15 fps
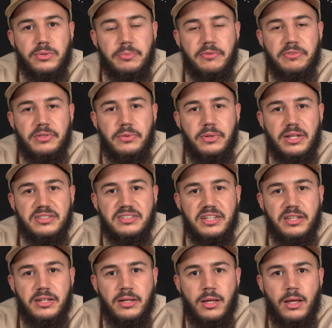Je profite de la
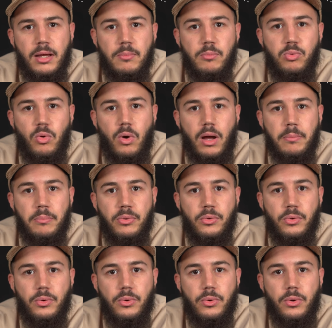scène pour un peu,
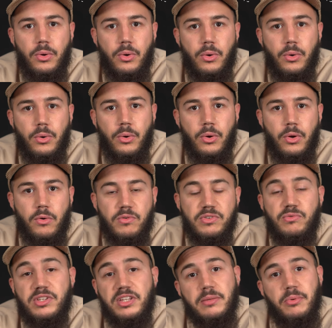euh, je
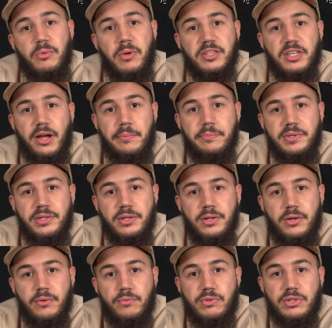vous ai un peu ma thérapie.
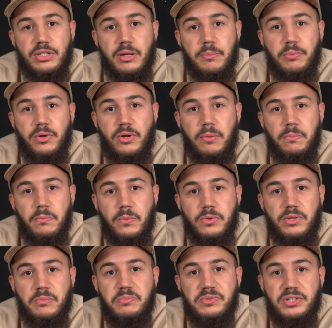Vous êtes un peu comme
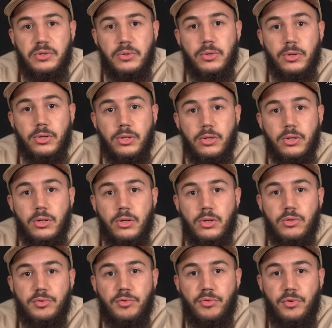des psychologues,
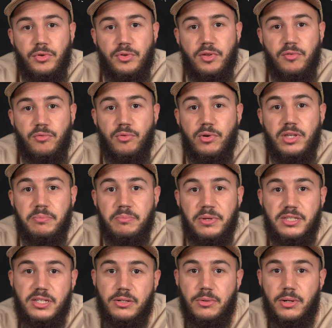sauf que c'est vous qui
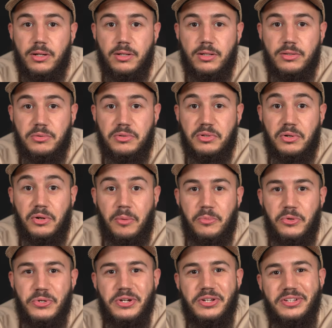payez quoi. Donc c'est encore mieux.